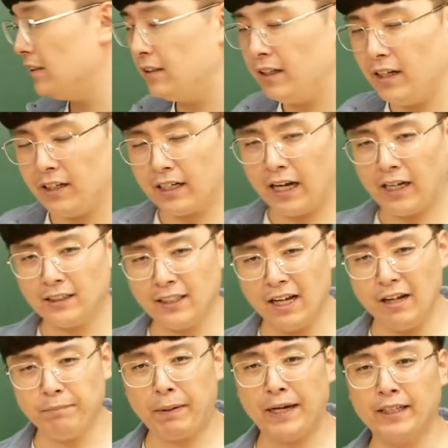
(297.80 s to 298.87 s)
때 가장
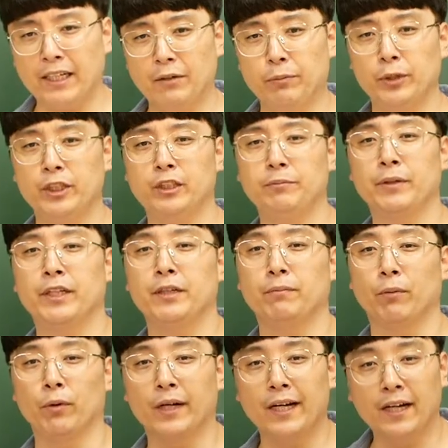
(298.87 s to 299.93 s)
밝게 보이는 별이
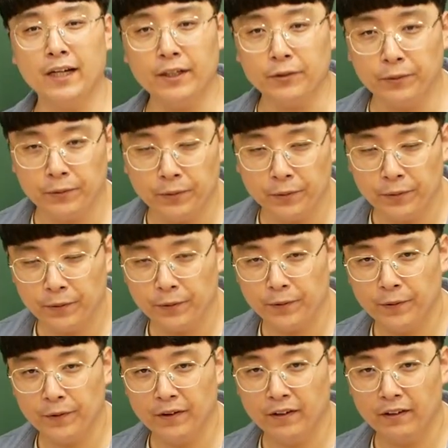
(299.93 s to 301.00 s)
뭘까요?
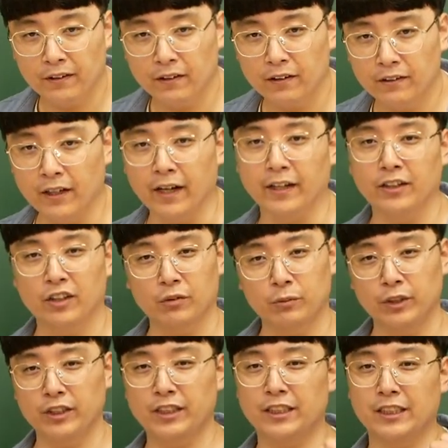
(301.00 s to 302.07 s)
네
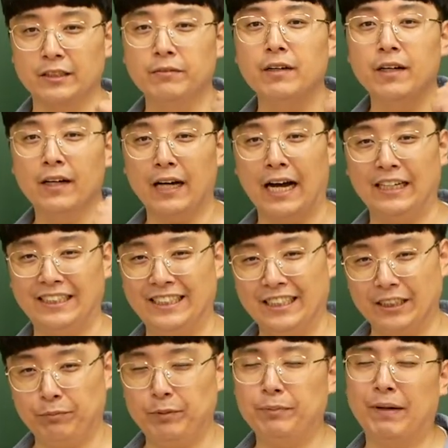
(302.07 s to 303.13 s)
여러분들 지금
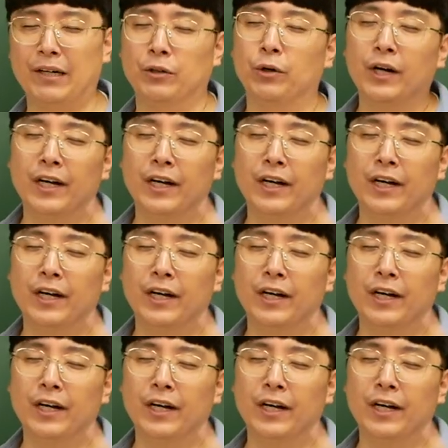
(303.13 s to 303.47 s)
아시다시피 바로